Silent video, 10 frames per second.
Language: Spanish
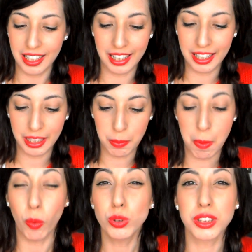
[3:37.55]
Eh,
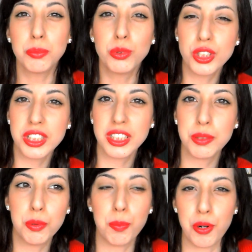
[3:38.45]
me gusta
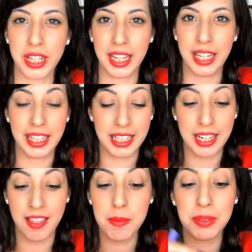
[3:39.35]
muchísimo porque
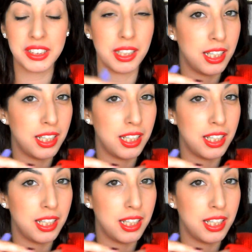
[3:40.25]
nada más